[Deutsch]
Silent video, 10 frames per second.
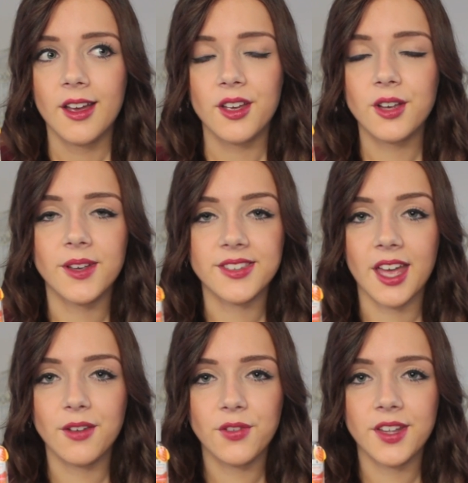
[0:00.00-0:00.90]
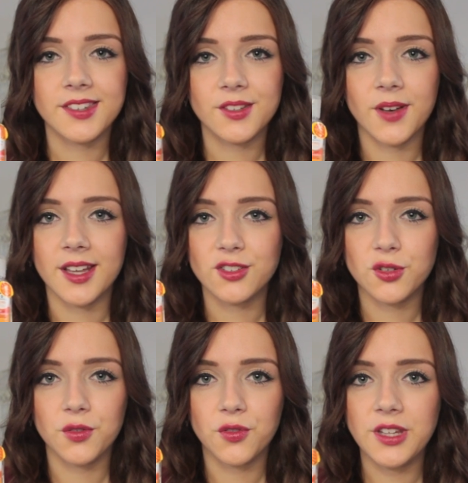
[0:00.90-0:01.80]
irgendwas anfasst, was
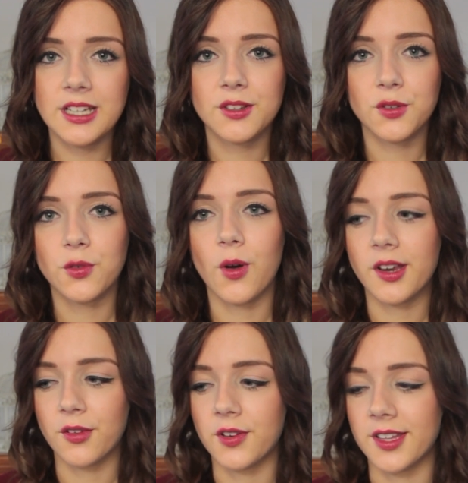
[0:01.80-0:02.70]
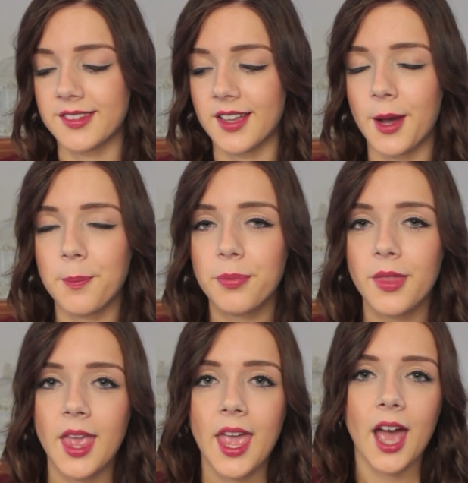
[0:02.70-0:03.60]
schon viele zuvor angefasst haben.
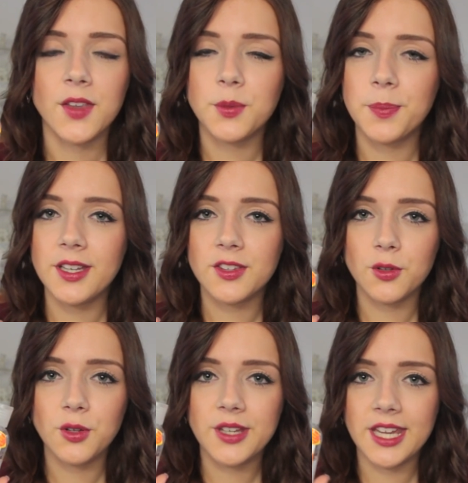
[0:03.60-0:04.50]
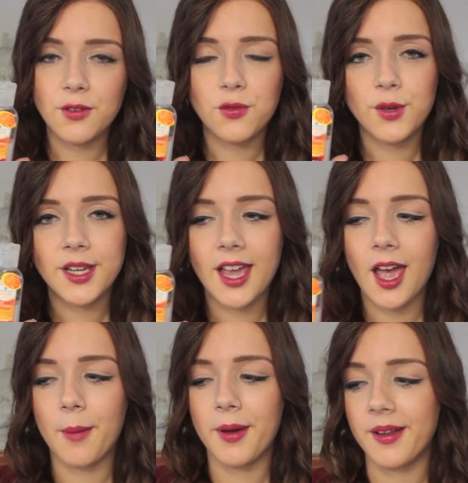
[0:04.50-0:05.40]
Also ich bin nicht so ein Hygienefreak,
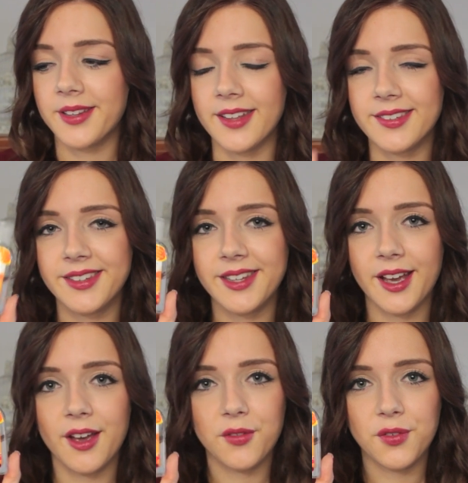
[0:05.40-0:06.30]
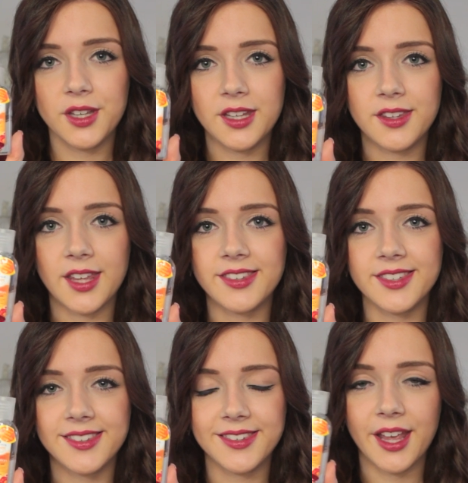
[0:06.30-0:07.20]
aber das hier finde ich
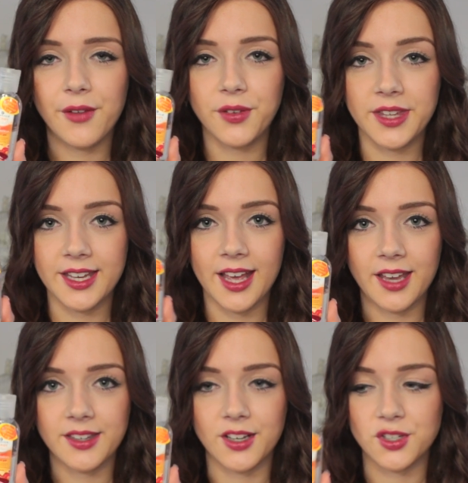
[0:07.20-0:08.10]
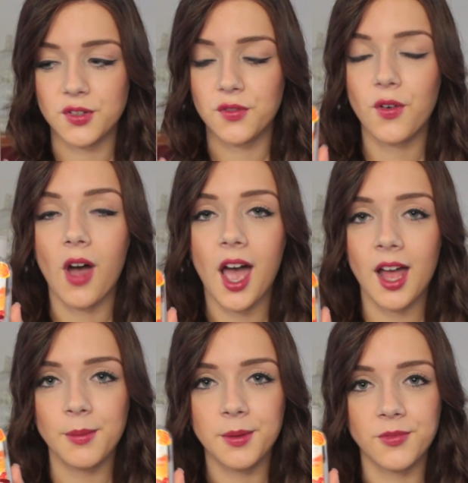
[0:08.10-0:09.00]
essentiell für jede Handtasche, vor
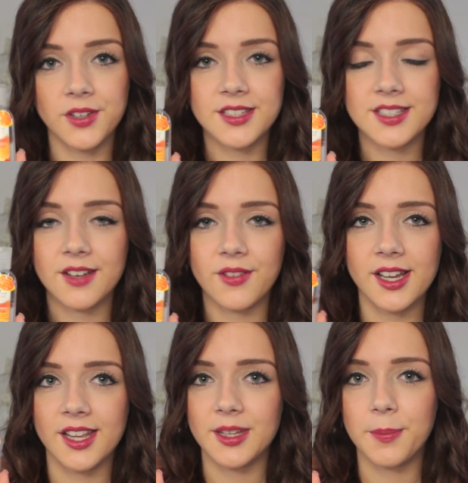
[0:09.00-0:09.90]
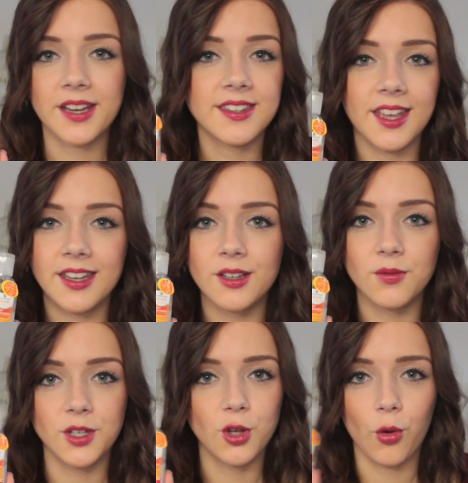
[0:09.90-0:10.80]
allem im Winter, weil da die Bakterien
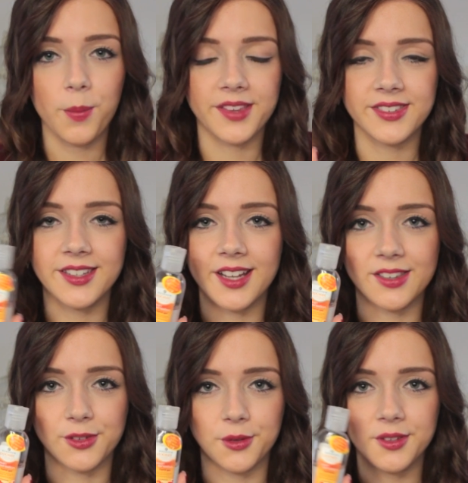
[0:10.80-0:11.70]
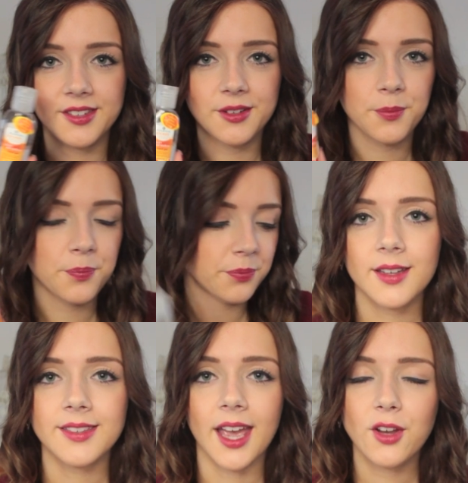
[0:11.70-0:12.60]
irgendwie noch mehr sind als sonst.
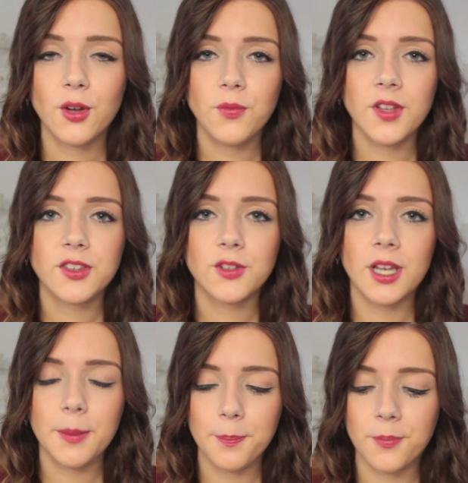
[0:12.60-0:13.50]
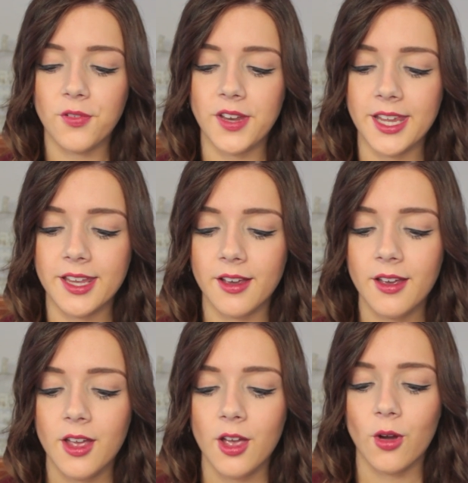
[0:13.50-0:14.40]
Dann kommen wir zur
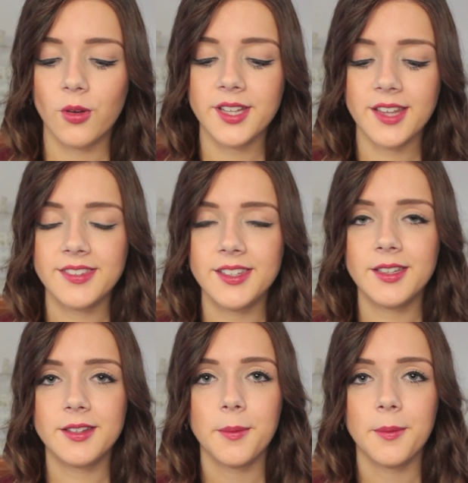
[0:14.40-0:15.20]
Lippenpflege und das sind